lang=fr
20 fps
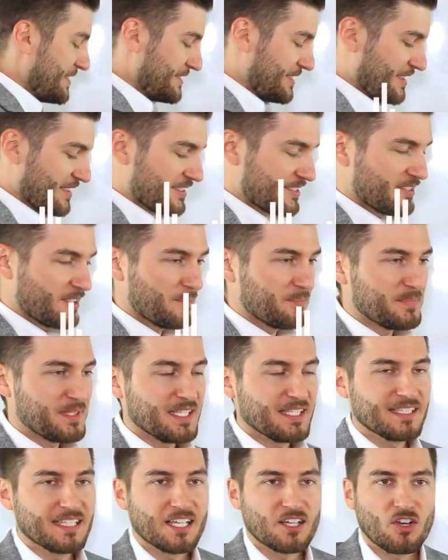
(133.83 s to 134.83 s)
Donc un
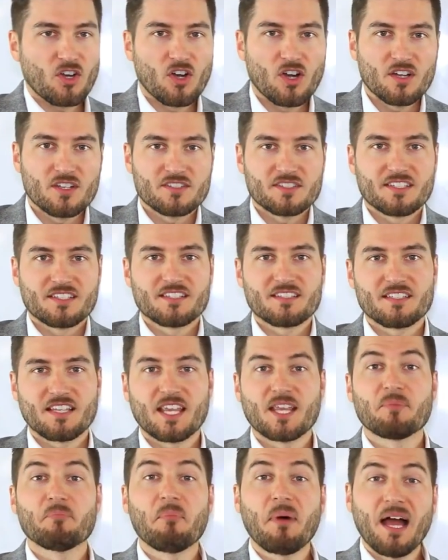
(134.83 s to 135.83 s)
désir est quelque chose qui
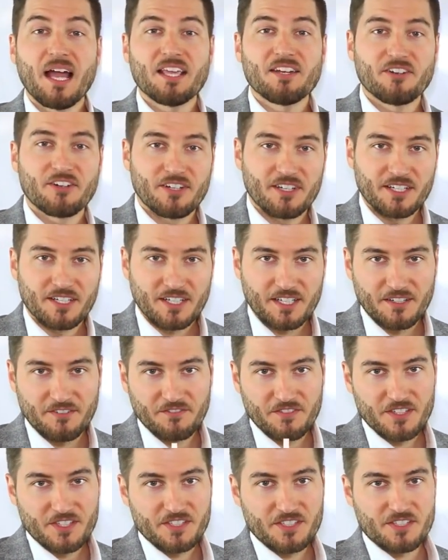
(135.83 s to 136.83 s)
cause un inconvénient
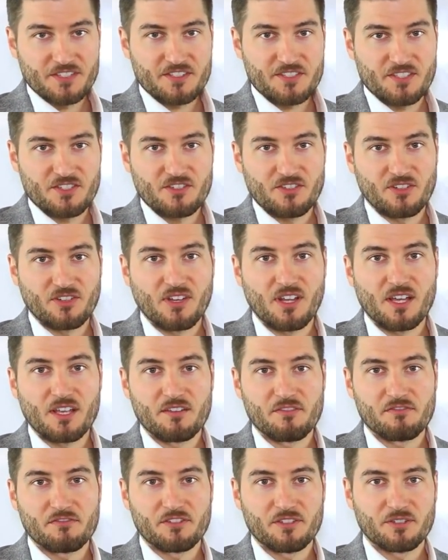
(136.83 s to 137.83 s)
mineur dans votre vie.
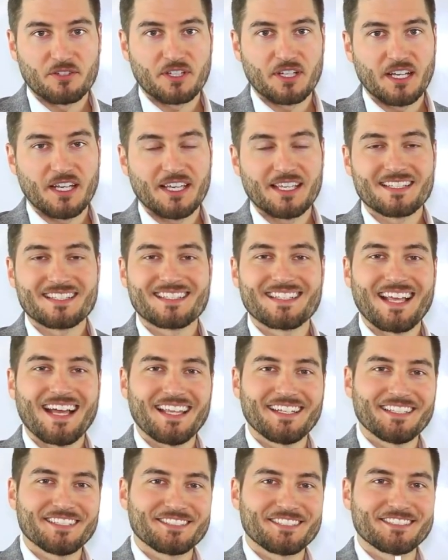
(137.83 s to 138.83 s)
D'accord
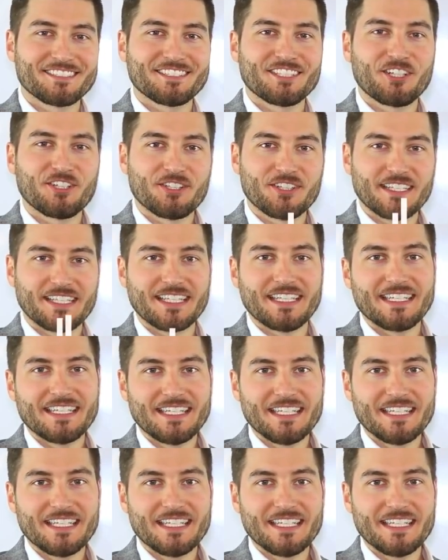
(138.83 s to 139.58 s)
Ce n'est pas nécessairement un